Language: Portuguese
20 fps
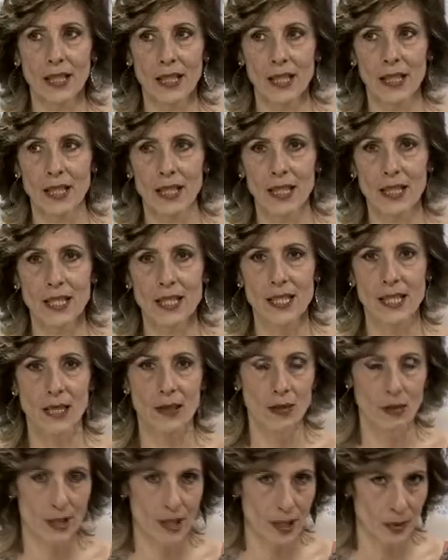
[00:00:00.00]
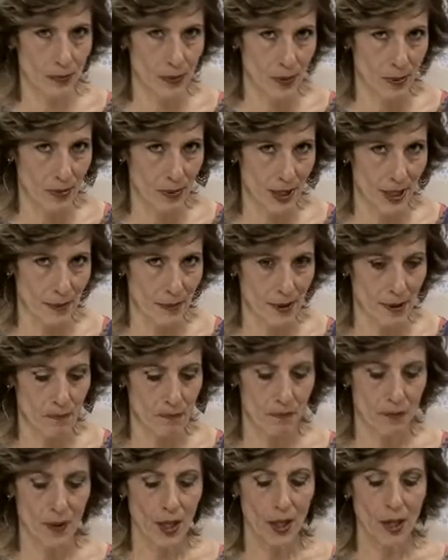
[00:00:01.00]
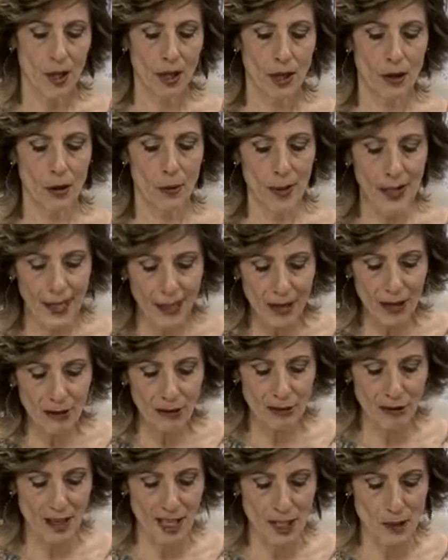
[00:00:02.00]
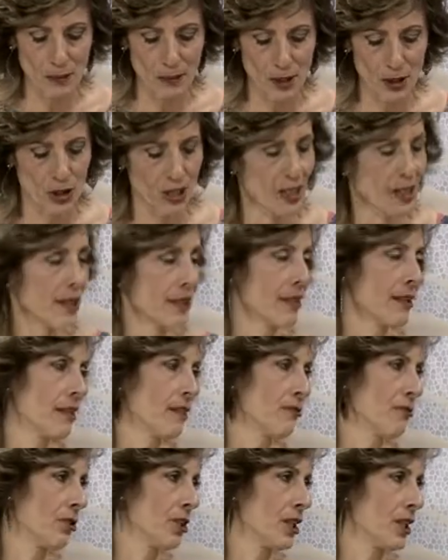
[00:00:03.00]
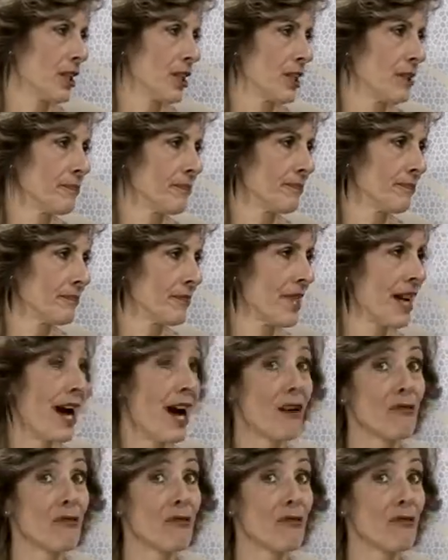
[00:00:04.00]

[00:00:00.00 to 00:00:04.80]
uma criança com esse problema, como é que ela faz para chegar até a FIC? Não,